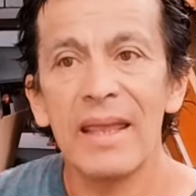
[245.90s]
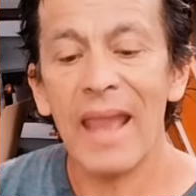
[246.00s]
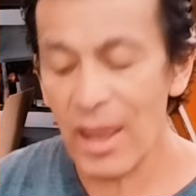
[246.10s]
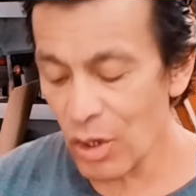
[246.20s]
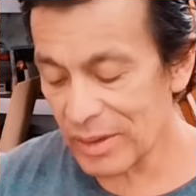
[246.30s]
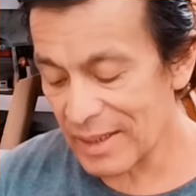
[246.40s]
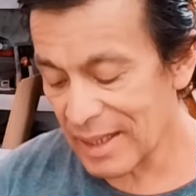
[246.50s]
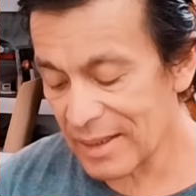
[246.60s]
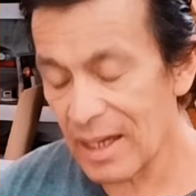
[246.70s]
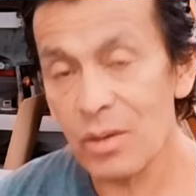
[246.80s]
y hay otras
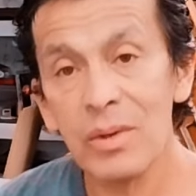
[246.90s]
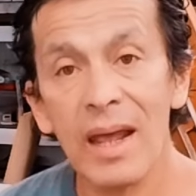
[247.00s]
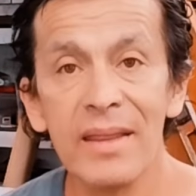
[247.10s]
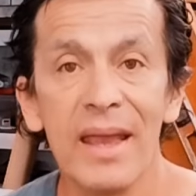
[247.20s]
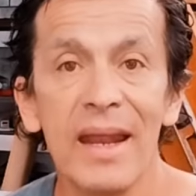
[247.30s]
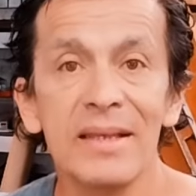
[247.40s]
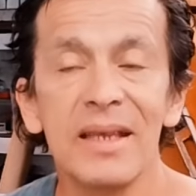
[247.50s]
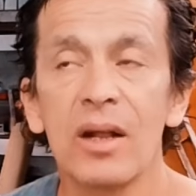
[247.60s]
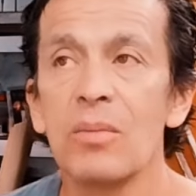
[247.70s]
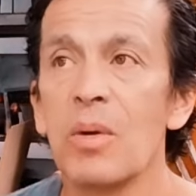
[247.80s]
que tienen una
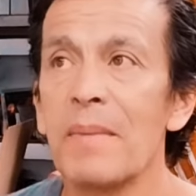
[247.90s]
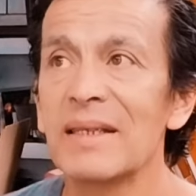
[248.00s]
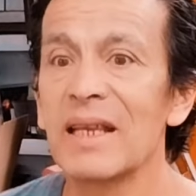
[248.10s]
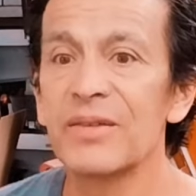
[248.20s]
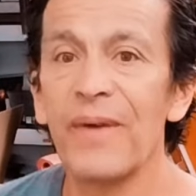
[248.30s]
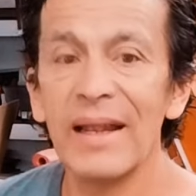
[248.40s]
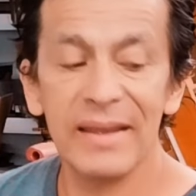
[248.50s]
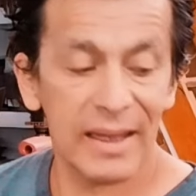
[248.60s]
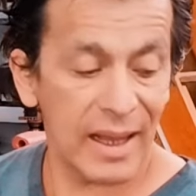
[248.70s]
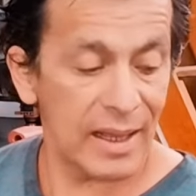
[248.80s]
adherencia como más
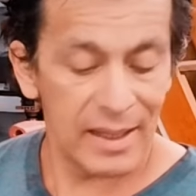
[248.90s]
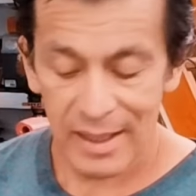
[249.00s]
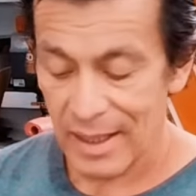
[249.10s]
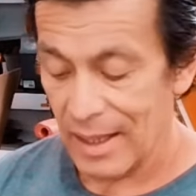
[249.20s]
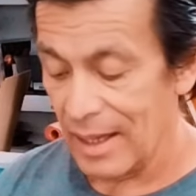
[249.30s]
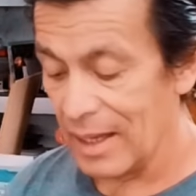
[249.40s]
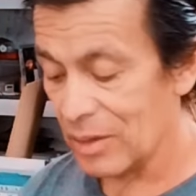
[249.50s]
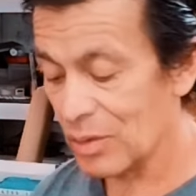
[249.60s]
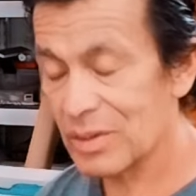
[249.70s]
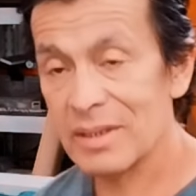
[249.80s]
asfáltica.
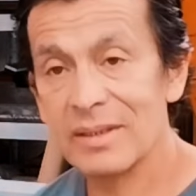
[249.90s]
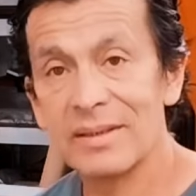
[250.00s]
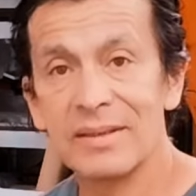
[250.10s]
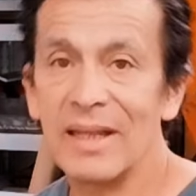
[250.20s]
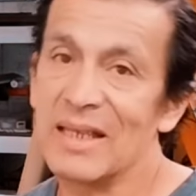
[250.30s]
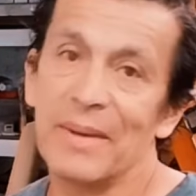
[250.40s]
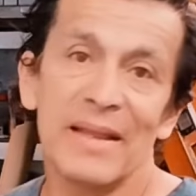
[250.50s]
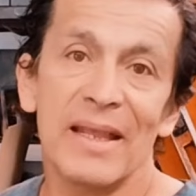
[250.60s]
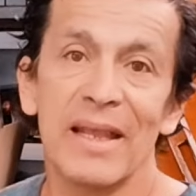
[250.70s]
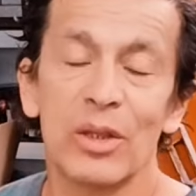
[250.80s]
Entonces las
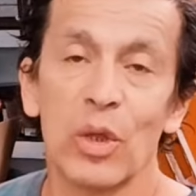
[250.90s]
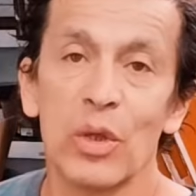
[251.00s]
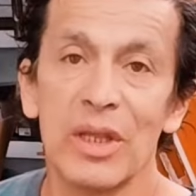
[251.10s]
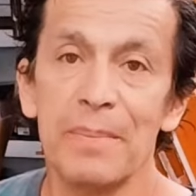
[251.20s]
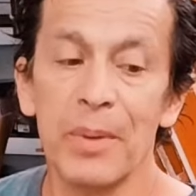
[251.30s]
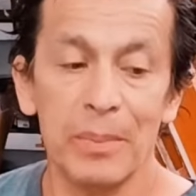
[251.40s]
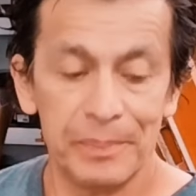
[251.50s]
venden de todo tipo.